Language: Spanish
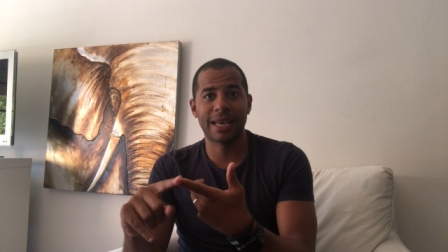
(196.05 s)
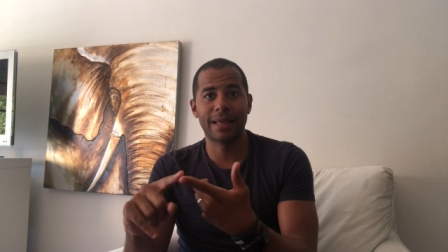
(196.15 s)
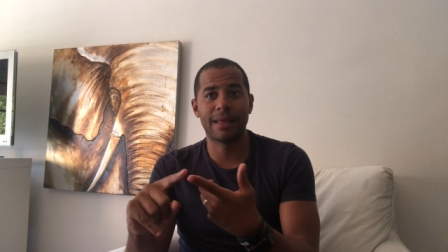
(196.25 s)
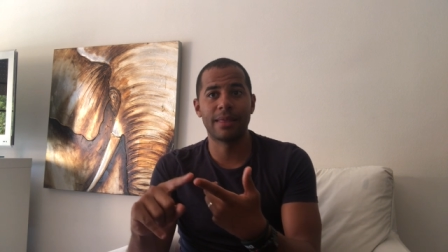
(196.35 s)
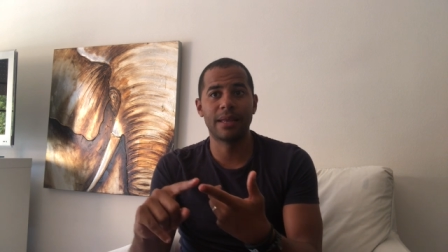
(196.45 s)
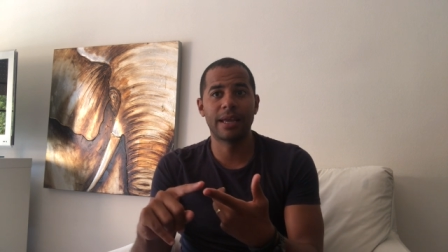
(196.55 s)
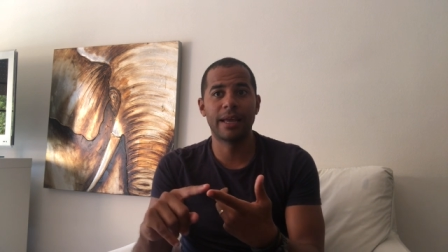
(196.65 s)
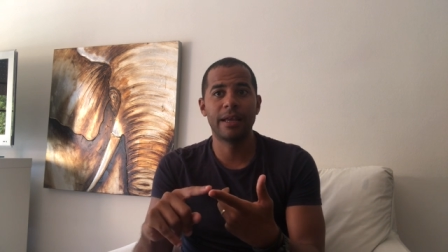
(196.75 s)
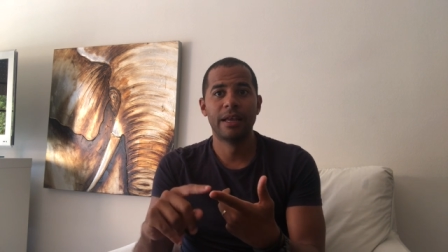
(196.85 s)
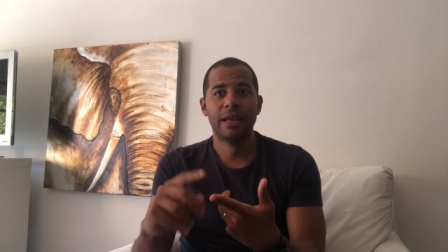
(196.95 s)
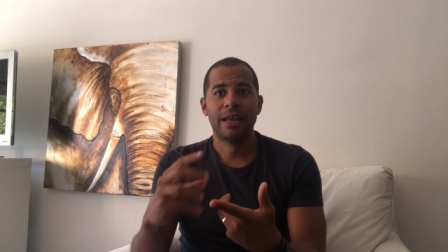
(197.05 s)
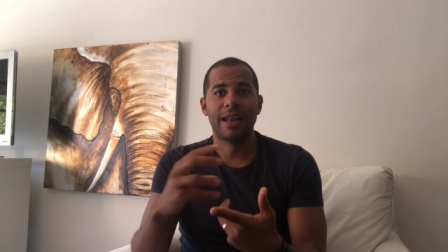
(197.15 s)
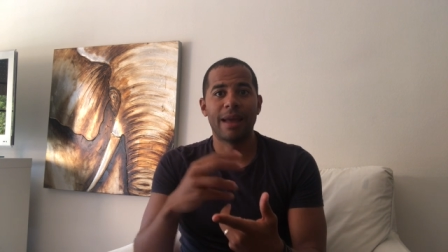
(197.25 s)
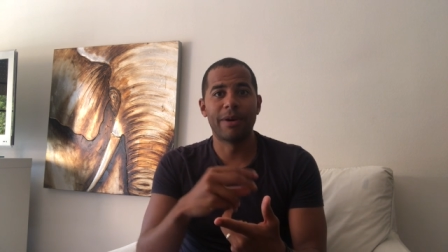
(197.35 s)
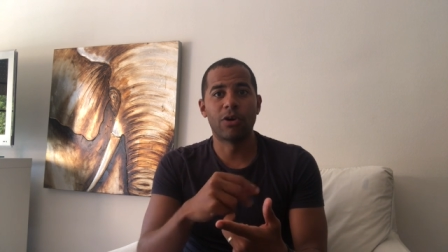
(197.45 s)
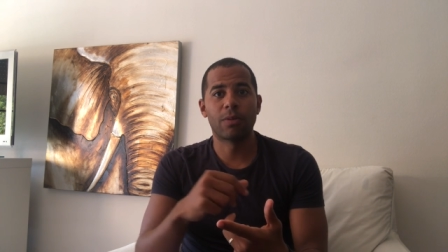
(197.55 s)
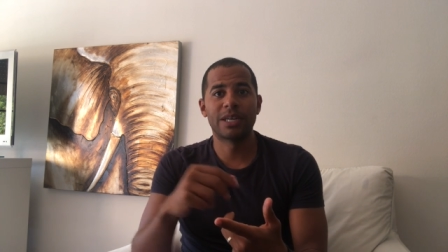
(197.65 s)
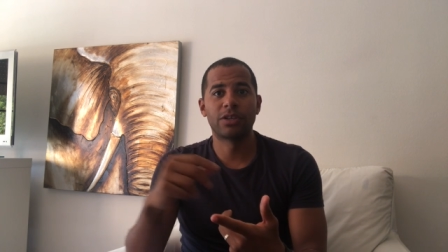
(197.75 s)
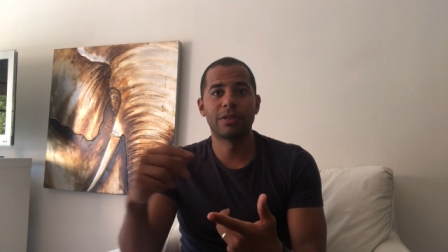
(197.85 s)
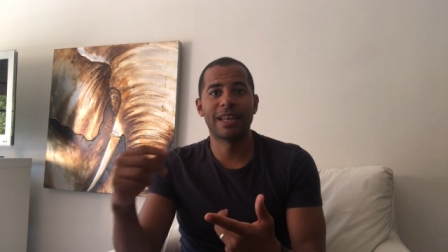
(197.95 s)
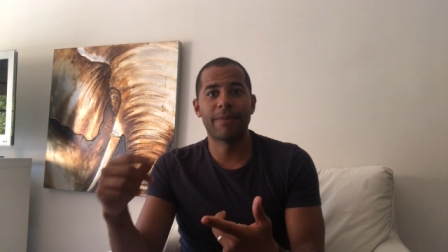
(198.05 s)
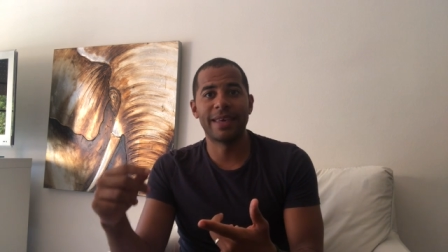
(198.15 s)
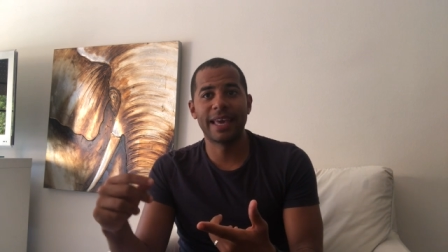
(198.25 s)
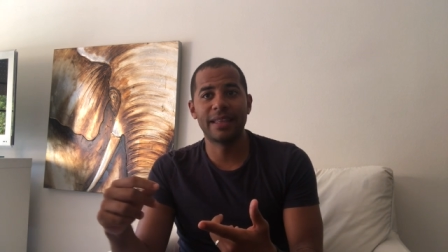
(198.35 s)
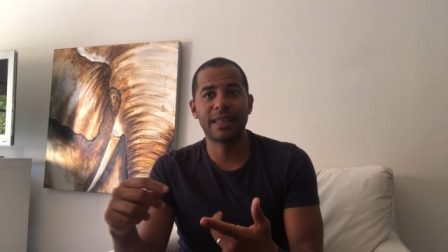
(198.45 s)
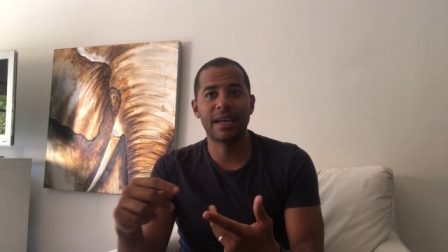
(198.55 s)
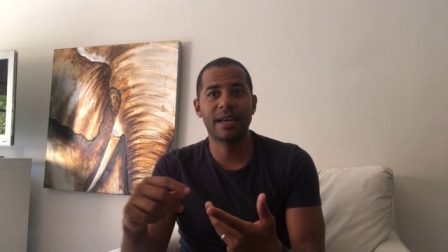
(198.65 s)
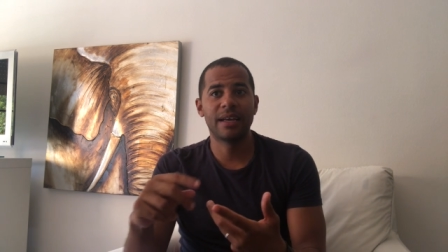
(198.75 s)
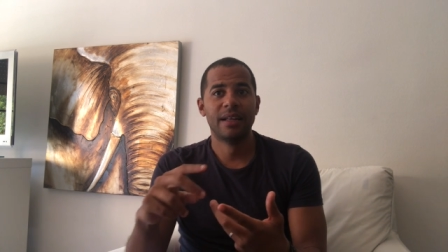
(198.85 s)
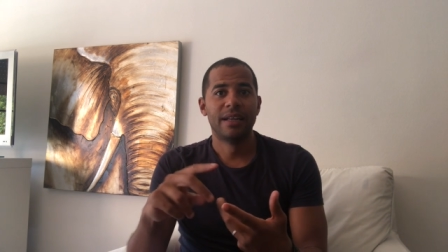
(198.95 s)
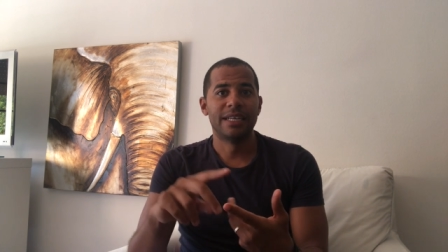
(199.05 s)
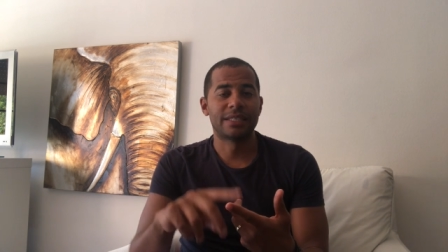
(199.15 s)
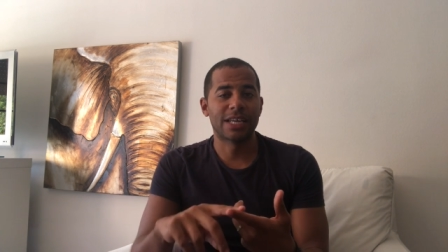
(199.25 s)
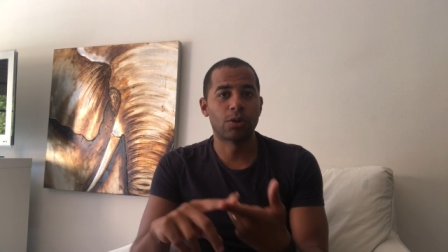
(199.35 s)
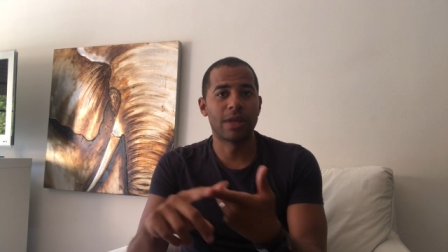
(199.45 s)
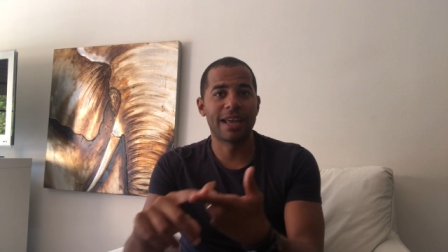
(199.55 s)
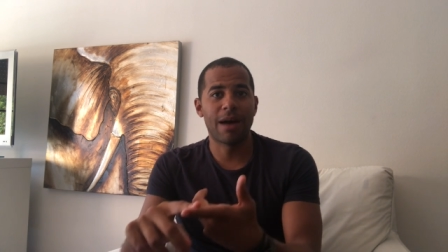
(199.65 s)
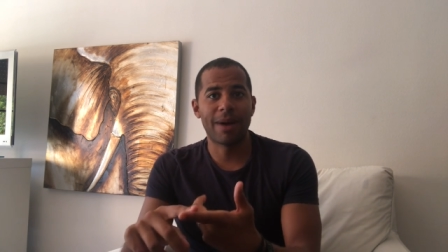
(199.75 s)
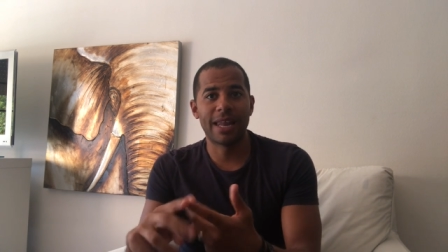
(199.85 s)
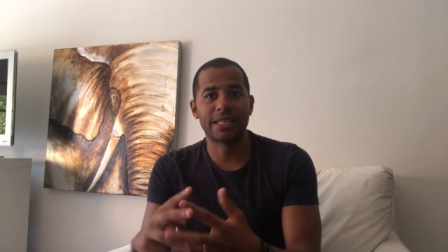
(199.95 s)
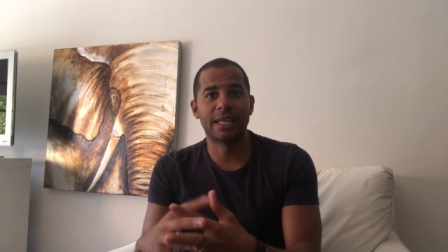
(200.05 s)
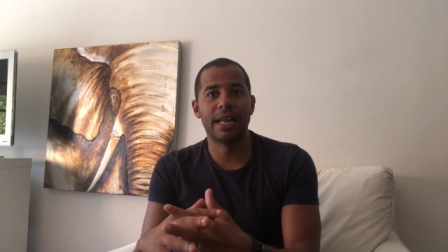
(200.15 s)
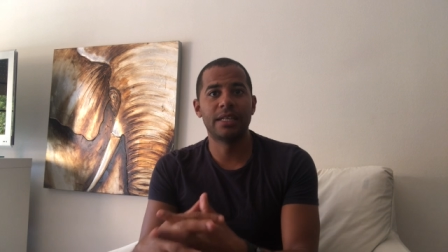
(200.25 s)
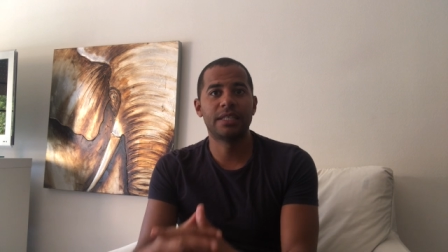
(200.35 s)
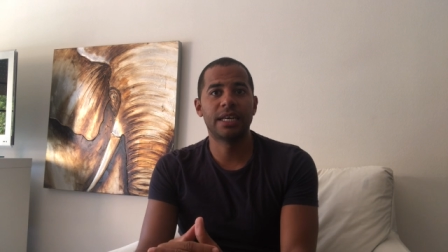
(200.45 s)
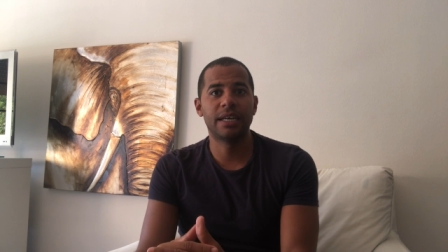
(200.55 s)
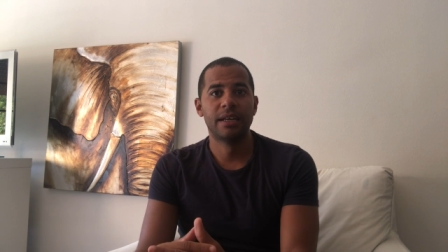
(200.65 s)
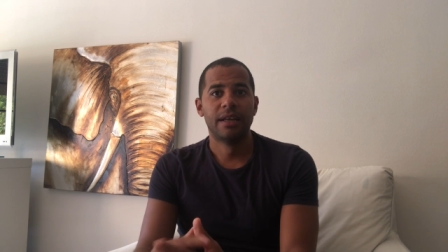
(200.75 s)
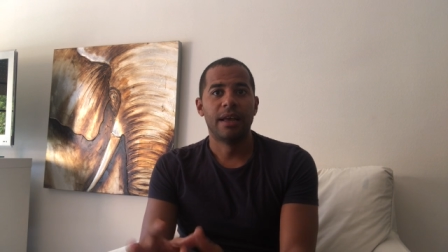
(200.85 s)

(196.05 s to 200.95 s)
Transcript: Hay que decir que la mejor versión de Navi está Soricaba, Alex del Elche,